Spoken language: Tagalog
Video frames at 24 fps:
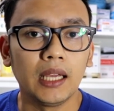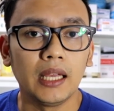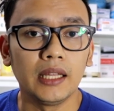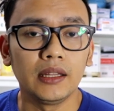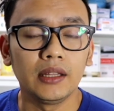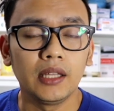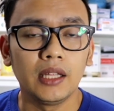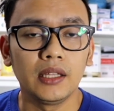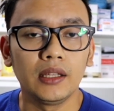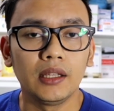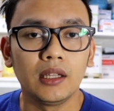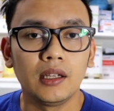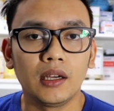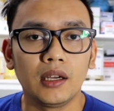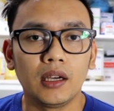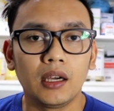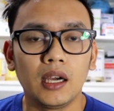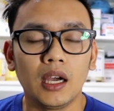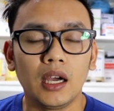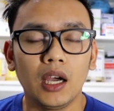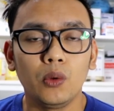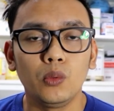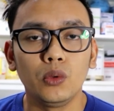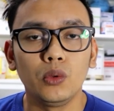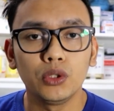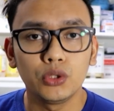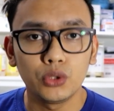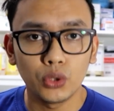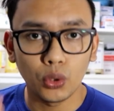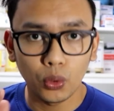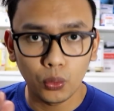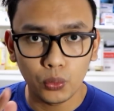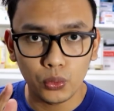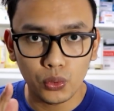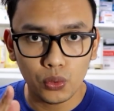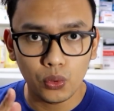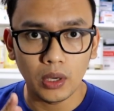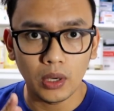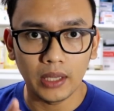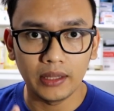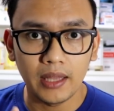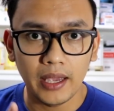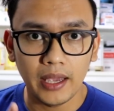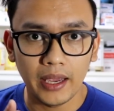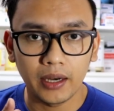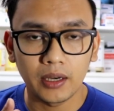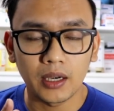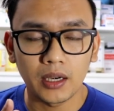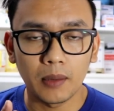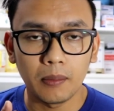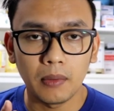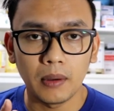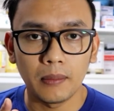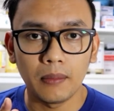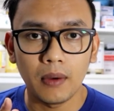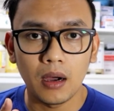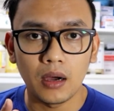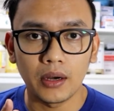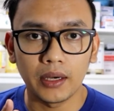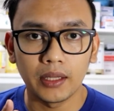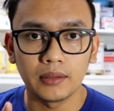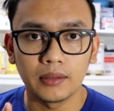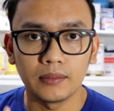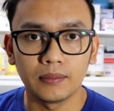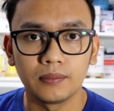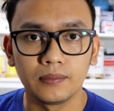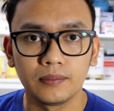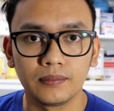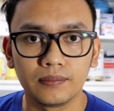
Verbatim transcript: And then, uh, I will show you a diagram about it.